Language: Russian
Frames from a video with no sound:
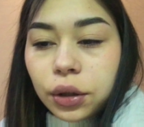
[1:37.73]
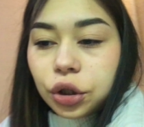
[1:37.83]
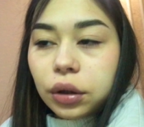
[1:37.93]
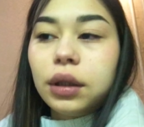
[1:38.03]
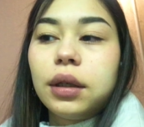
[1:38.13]

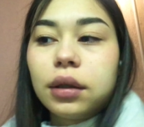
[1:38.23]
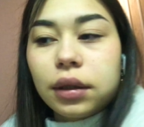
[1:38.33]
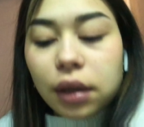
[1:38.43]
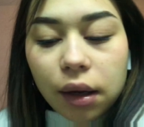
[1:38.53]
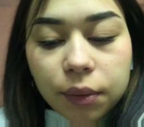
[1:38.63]
четыре
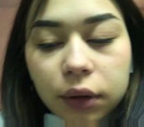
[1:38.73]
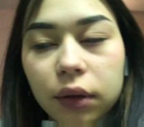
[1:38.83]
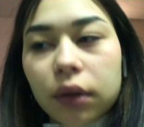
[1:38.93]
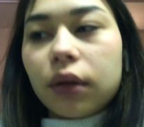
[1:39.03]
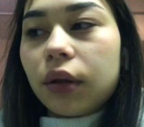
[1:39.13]

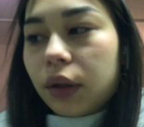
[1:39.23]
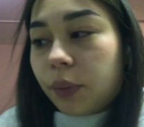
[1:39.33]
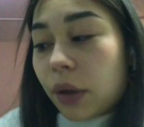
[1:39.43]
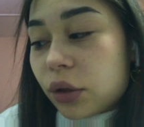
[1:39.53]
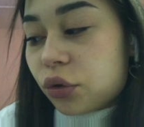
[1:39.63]
экзамена и
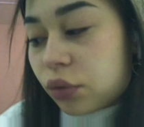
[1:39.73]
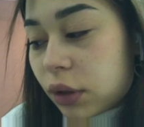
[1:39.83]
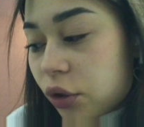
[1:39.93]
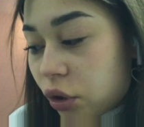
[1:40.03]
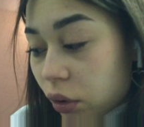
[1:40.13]
парочку
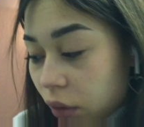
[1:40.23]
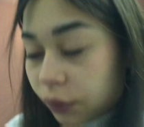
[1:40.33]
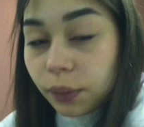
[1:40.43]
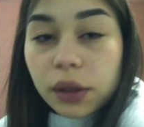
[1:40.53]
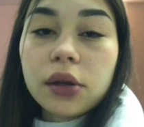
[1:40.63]

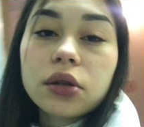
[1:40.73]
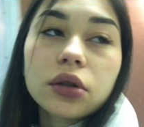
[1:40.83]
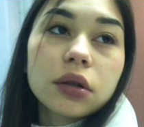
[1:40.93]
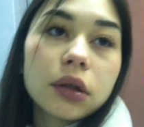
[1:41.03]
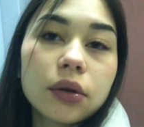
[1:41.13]
зачетов меня
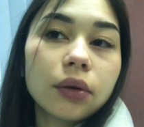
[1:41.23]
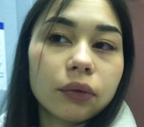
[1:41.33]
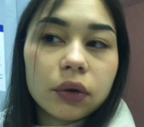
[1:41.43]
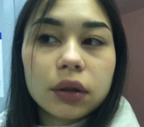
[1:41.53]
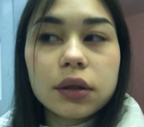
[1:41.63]
ждет
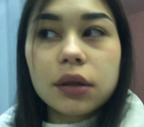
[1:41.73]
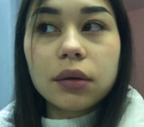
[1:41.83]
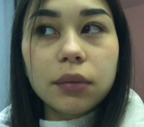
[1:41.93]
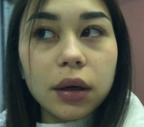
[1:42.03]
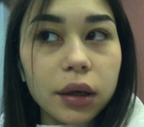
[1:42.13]
в конце
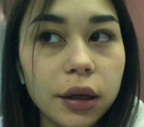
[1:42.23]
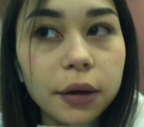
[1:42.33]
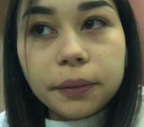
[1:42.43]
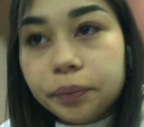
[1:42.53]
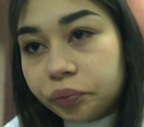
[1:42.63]

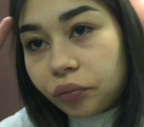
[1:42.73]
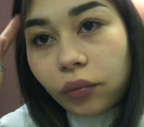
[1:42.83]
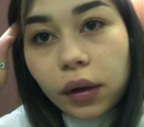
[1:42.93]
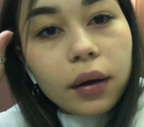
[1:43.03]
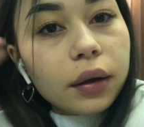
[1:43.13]
мая.
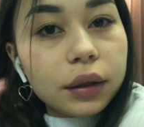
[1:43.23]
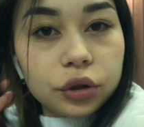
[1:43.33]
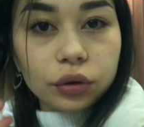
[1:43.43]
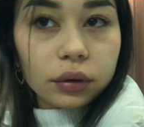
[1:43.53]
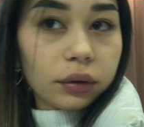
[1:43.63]

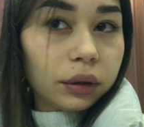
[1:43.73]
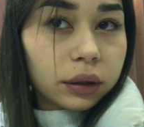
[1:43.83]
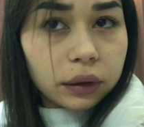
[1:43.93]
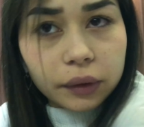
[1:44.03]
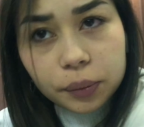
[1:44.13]
Насчет них
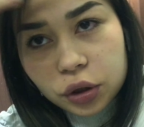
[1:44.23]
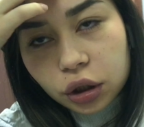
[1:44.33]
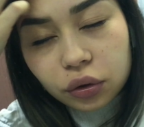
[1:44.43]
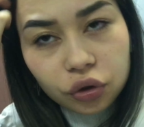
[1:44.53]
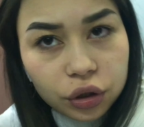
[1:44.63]
я
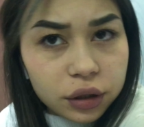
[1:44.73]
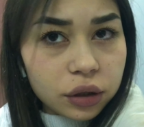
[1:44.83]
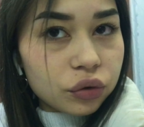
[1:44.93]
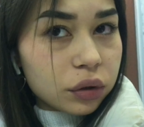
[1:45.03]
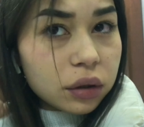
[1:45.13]
вообще тоже не
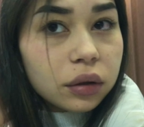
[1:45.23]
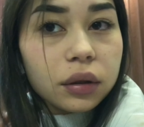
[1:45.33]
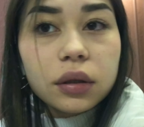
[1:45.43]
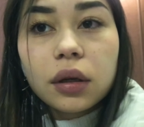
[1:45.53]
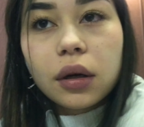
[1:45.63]
знаю, что
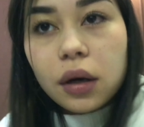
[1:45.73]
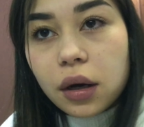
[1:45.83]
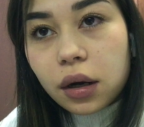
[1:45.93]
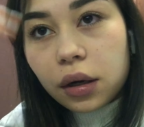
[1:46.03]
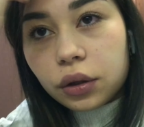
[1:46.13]
делать.
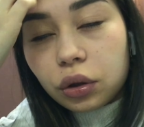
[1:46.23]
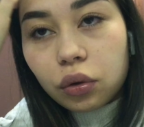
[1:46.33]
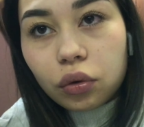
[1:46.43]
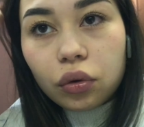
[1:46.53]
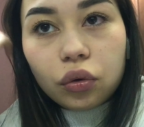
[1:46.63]

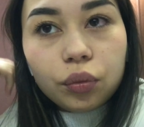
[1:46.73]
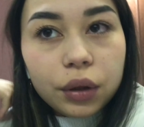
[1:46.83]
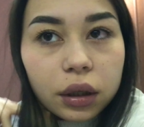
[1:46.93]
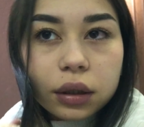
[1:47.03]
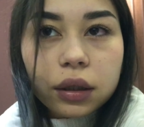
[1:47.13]
Но у
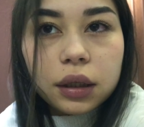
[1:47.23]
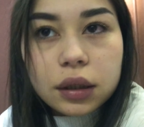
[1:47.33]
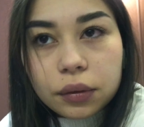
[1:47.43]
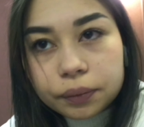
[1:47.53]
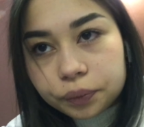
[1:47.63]
меня,
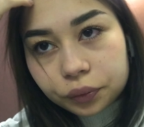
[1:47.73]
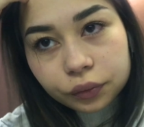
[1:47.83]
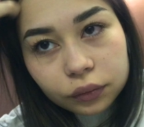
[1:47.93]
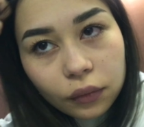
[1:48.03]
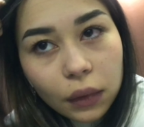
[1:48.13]
кстати,
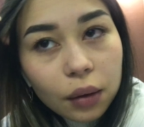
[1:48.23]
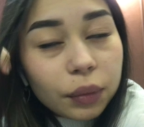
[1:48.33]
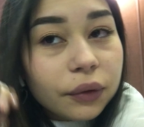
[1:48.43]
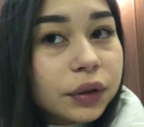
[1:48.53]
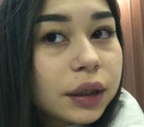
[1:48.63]

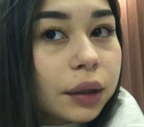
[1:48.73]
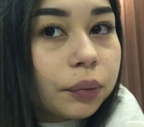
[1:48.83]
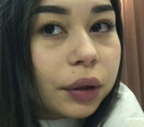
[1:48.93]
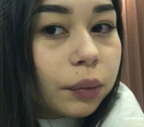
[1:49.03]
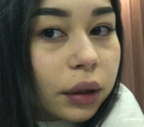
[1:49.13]
по
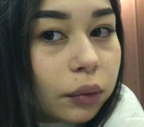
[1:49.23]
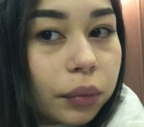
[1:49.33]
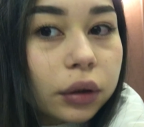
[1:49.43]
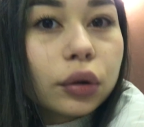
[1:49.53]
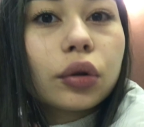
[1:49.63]
всем предметам,
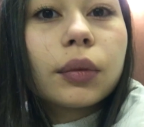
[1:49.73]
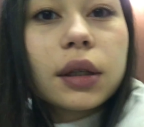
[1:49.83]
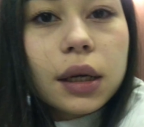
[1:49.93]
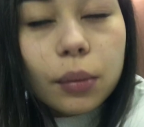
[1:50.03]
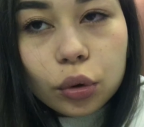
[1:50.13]
по которым
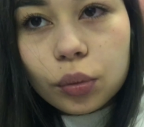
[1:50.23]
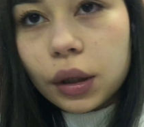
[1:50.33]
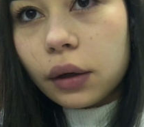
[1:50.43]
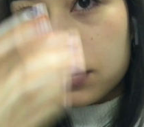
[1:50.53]
экзамены, у меня